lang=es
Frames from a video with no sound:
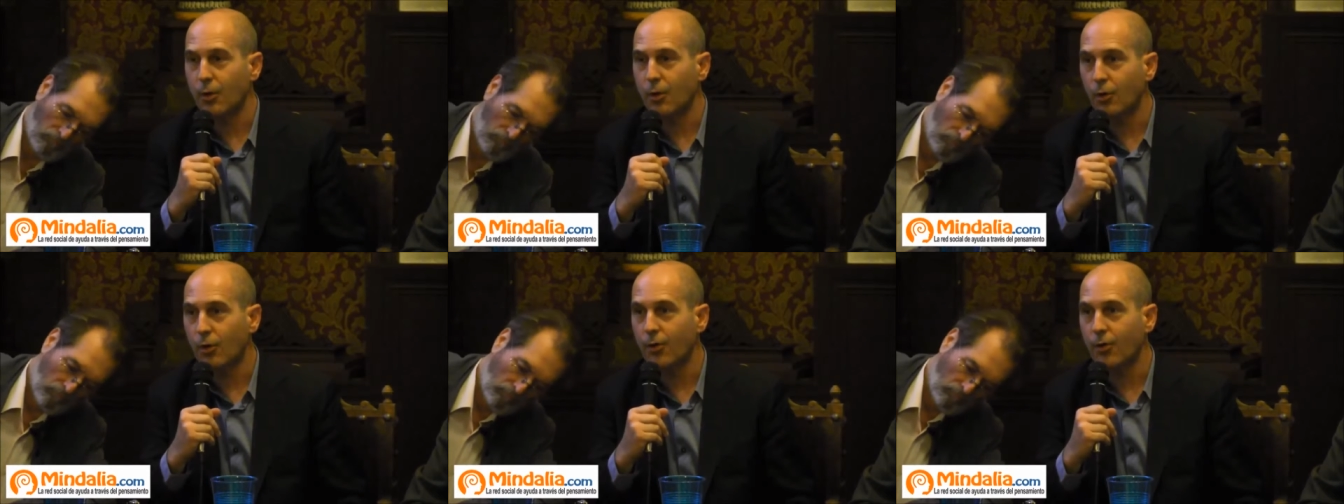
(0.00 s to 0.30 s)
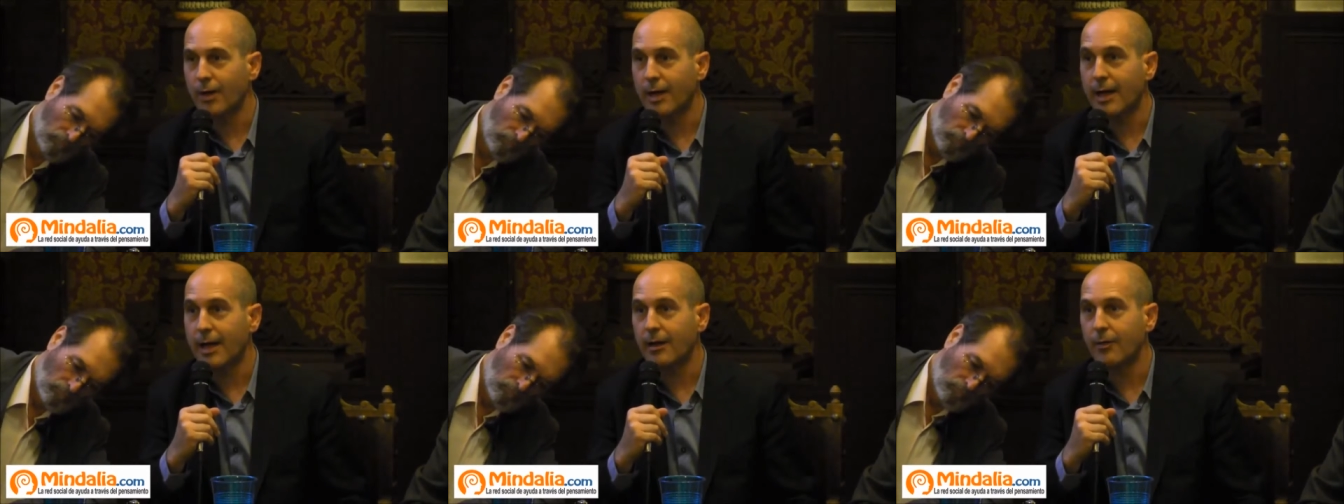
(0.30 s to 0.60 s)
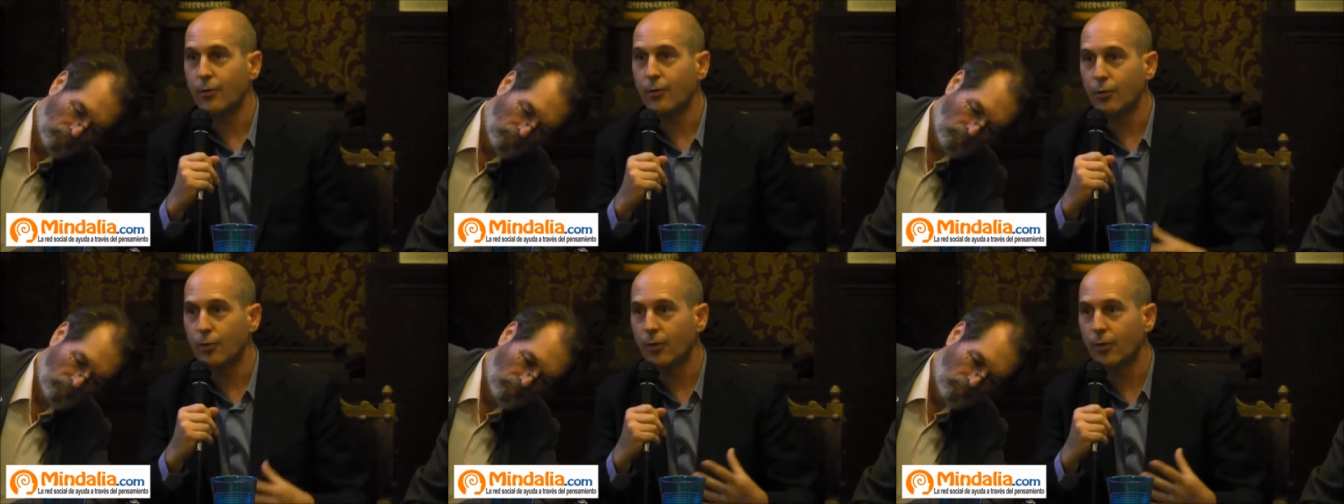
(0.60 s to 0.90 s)
lo mejor
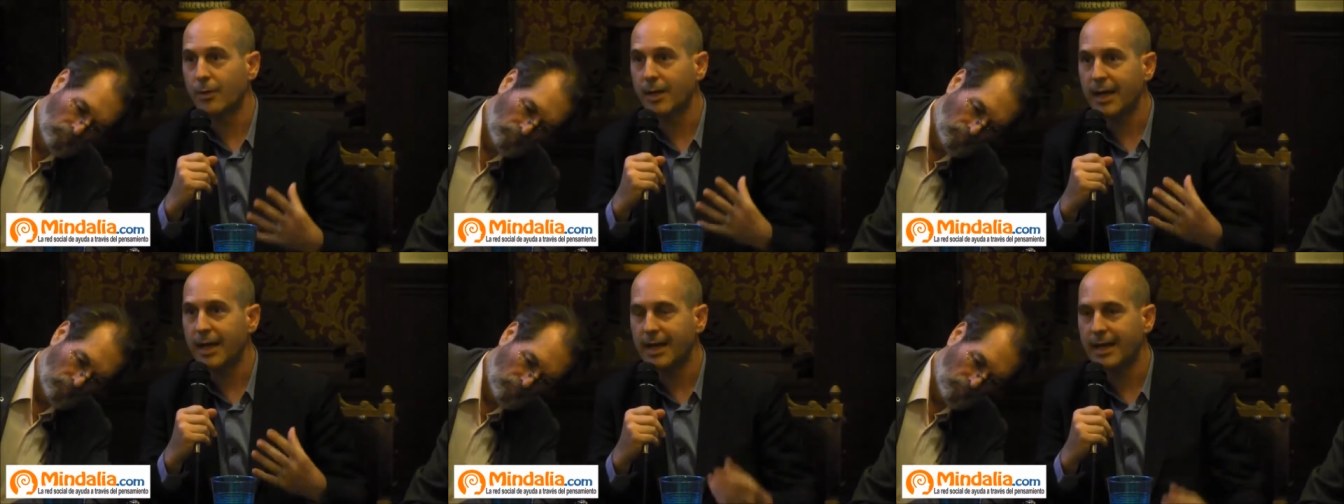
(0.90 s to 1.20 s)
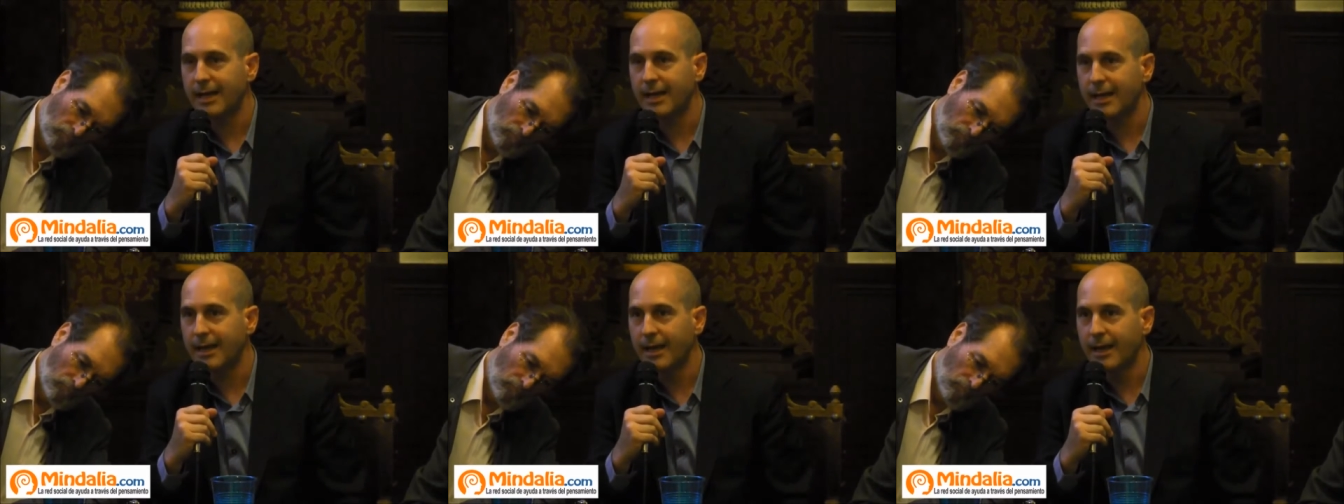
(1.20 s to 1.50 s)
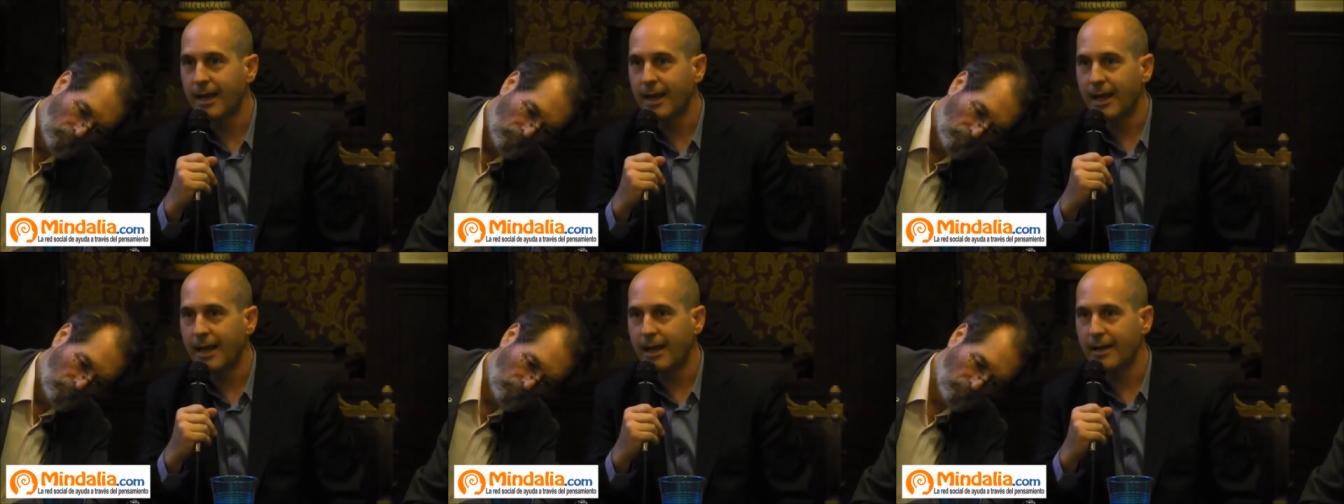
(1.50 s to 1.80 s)
alguno viene
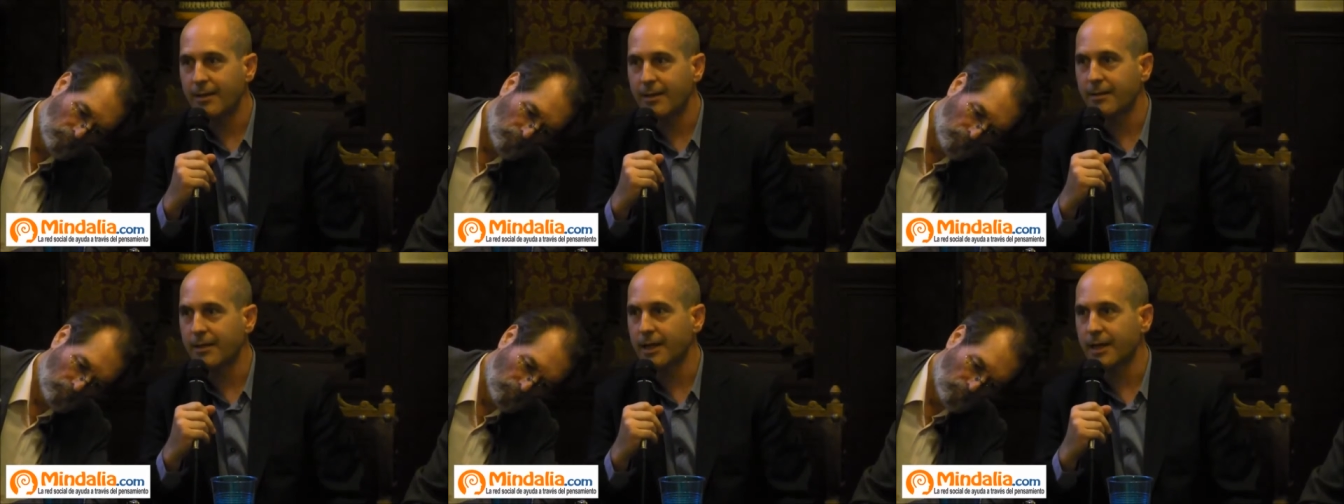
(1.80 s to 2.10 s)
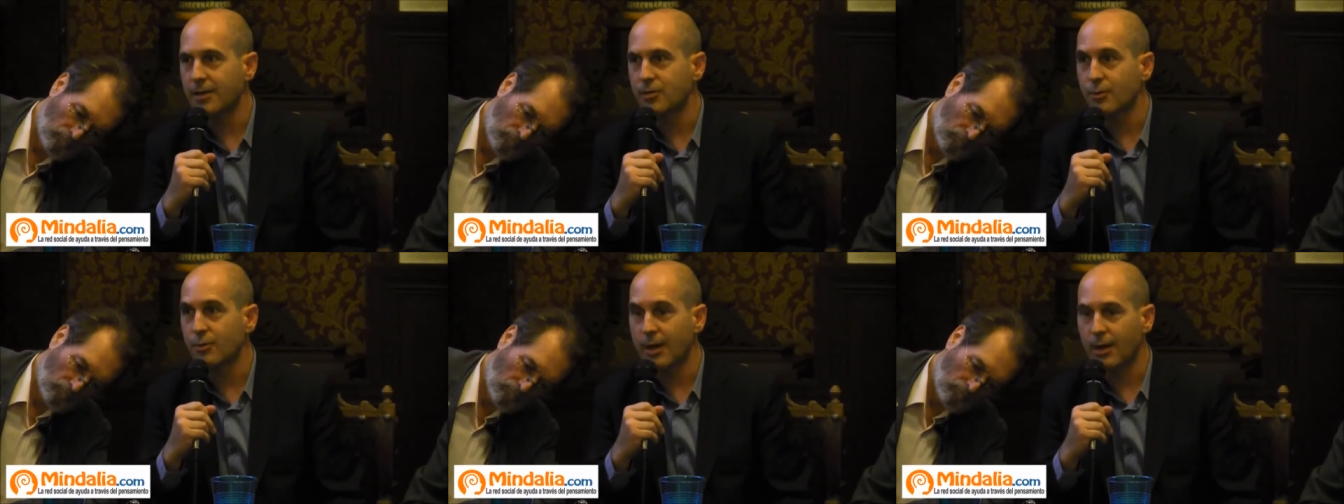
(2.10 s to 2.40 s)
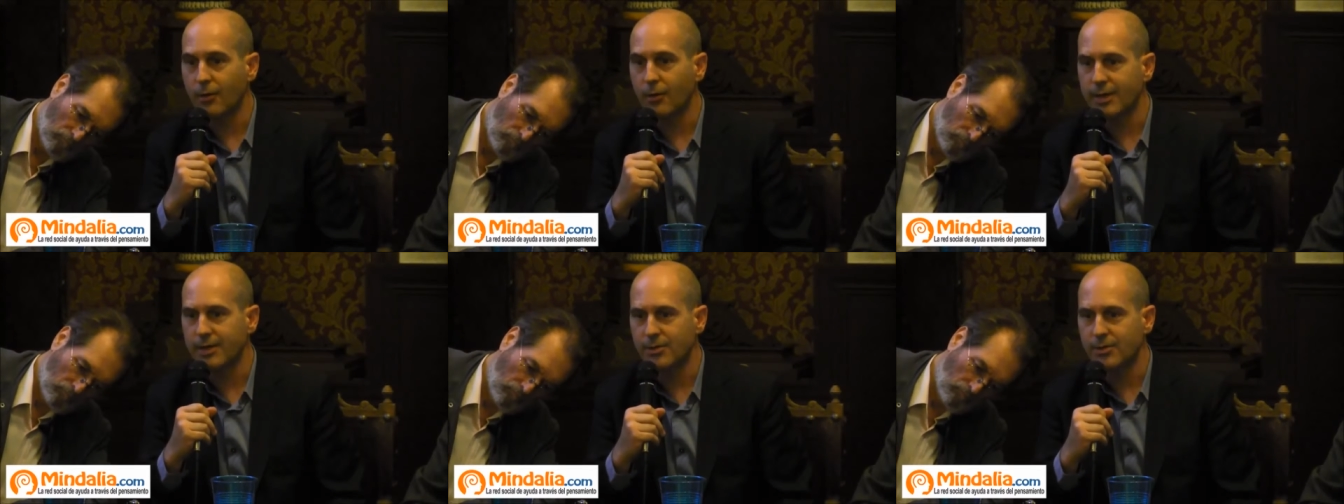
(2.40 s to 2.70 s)
aquí a decir que su
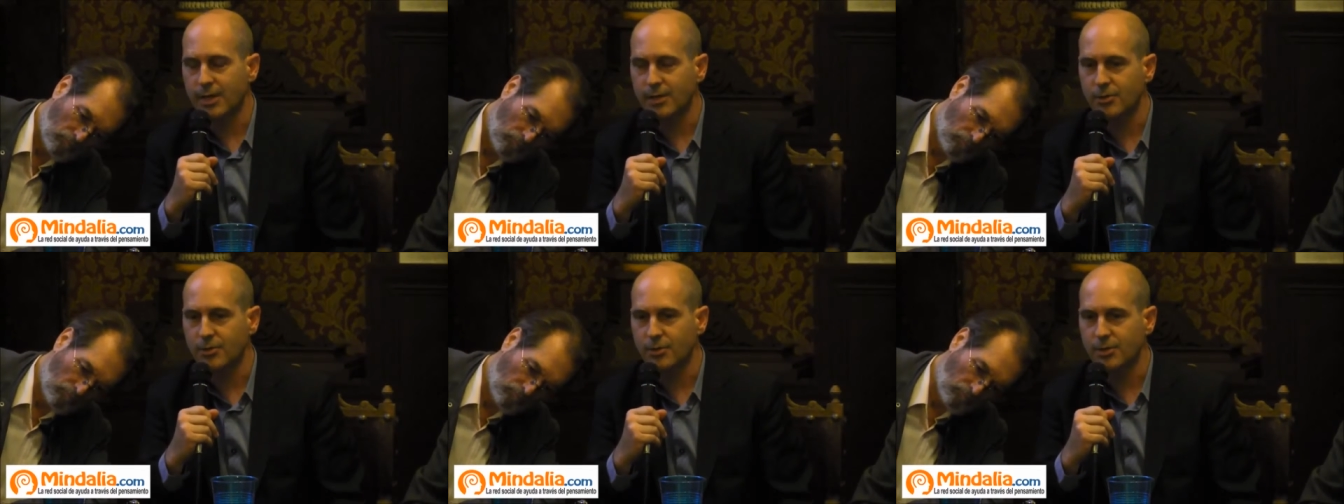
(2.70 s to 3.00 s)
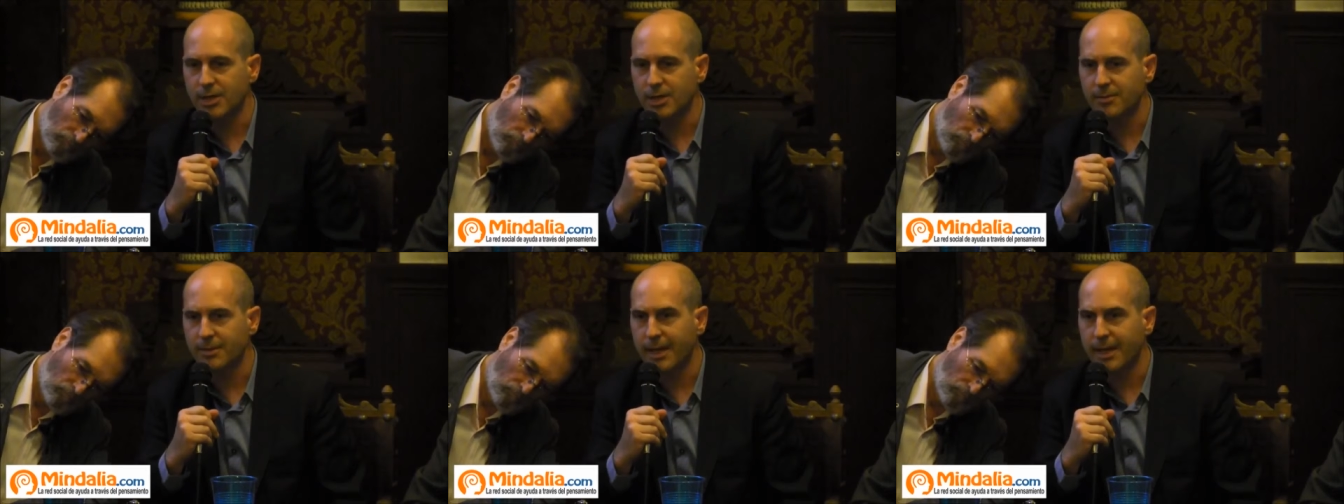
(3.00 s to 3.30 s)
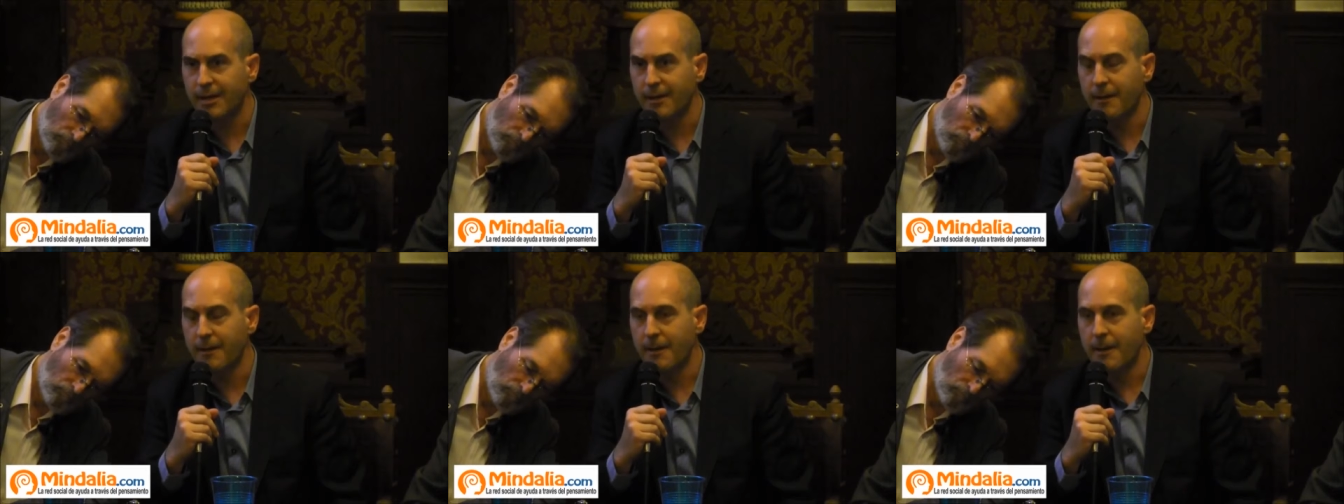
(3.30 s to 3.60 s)
banco ha hecho las cosas
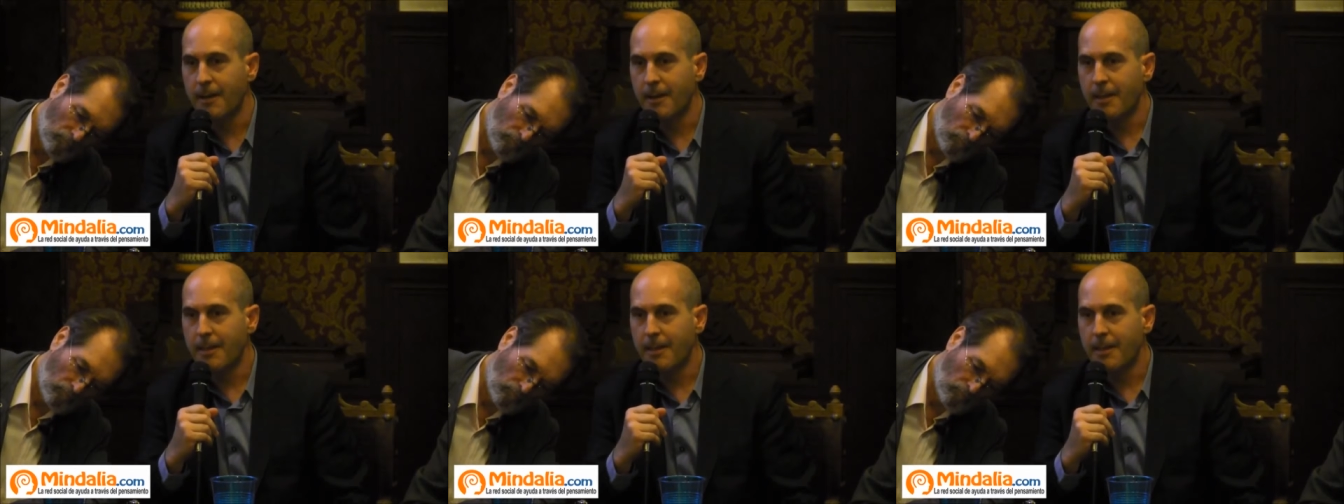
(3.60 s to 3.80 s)
bien,